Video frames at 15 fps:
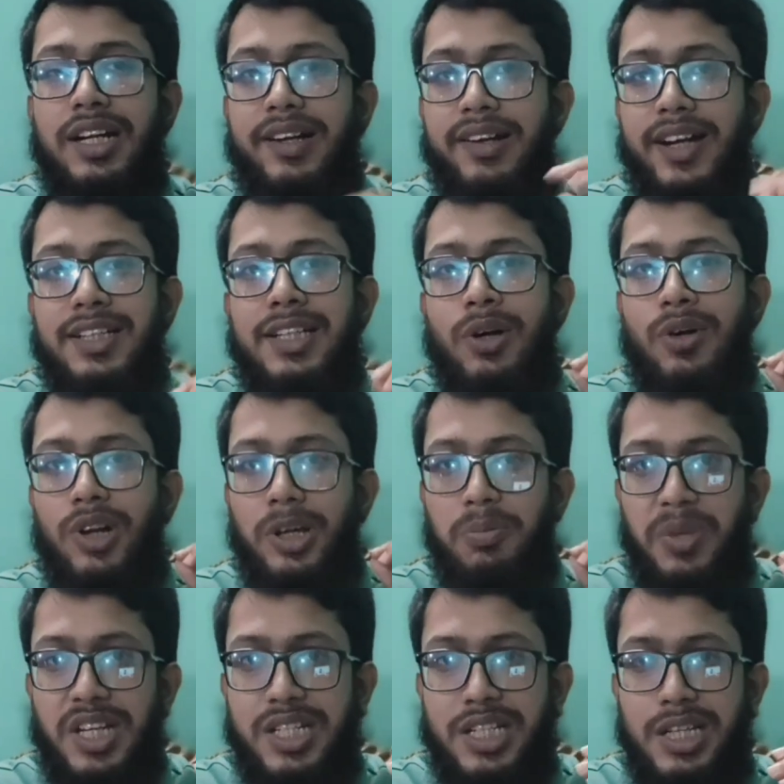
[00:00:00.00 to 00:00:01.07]
রেটটা অনেক
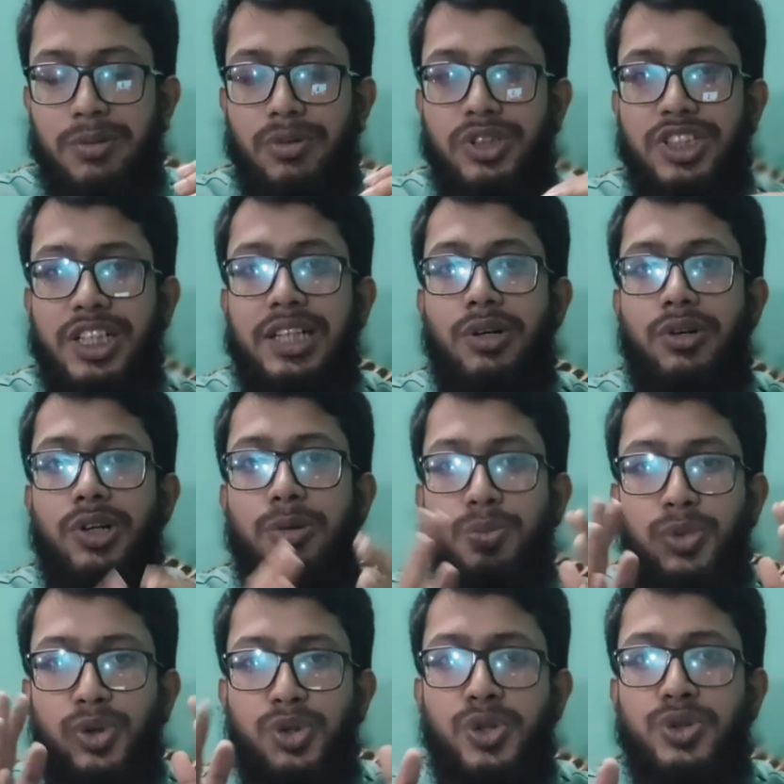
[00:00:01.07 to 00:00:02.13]
বেশি এবং সেটা অনেক
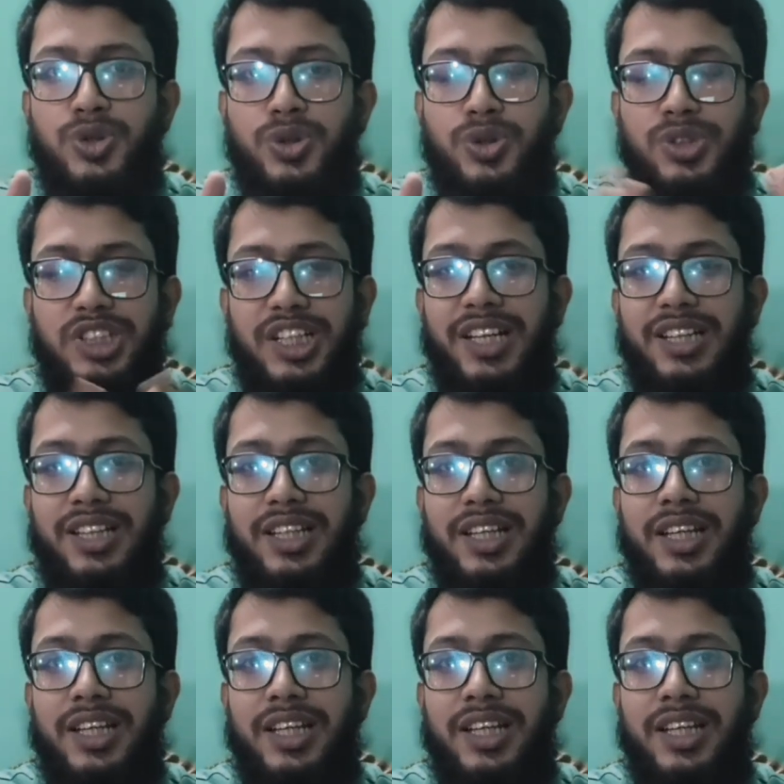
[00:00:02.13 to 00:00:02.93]
প্রশস্ত যেখান দিয়ে